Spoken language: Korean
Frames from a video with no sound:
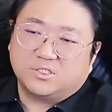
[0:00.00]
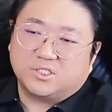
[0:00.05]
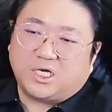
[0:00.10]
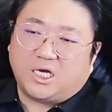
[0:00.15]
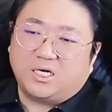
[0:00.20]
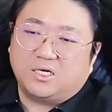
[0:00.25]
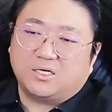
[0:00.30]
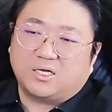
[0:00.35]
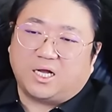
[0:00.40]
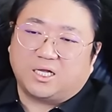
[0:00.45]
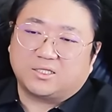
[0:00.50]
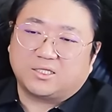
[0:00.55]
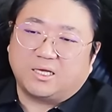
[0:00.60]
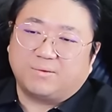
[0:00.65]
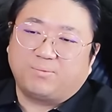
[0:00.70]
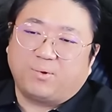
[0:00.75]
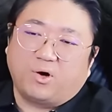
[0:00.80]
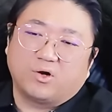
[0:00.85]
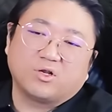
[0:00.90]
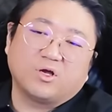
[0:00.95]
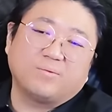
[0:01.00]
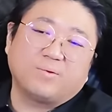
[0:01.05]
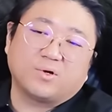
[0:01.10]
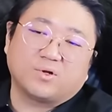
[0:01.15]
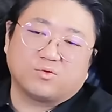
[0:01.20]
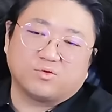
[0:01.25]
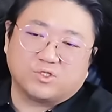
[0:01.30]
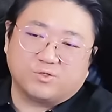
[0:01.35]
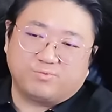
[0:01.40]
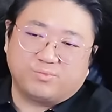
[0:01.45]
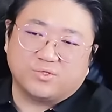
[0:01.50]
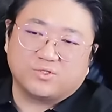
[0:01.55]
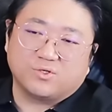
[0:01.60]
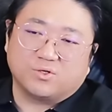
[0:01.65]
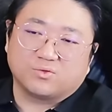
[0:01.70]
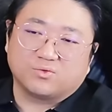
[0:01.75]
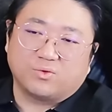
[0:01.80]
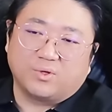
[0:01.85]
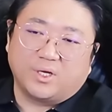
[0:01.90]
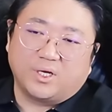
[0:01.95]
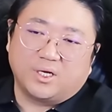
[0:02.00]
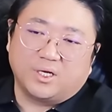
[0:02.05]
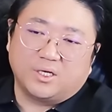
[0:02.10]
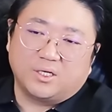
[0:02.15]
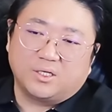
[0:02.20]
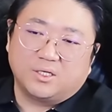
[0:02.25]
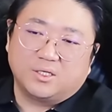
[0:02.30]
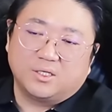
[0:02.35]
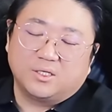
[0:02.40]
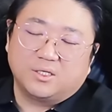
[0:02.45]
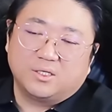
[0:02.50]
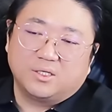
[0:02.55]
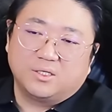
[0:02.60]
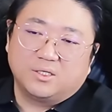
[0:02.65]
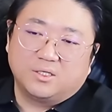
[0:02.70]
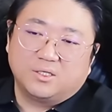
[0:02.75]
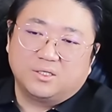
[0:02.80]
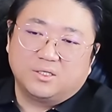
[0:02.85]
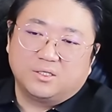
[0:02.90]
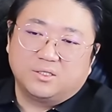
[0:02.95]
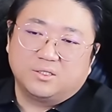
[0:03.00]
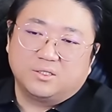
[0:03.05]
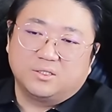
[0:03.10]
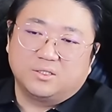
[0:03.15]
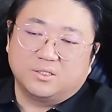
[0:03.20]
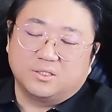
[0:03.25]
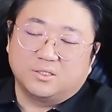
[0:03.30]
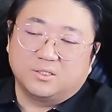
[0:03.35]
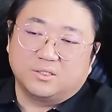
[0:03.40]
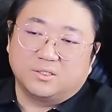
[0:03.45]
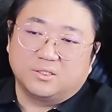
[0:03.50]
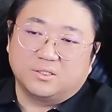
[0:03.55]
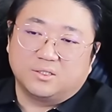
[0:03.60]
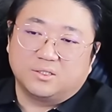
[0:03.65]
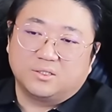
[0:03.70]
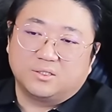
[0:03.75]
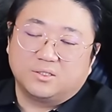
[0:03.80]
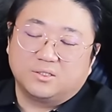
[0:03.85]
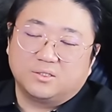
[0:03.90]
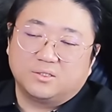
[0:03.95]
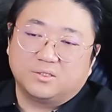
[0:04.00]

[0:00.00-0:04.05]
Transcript: 차를 갖다 버려버리고 싶을 정도야. 예.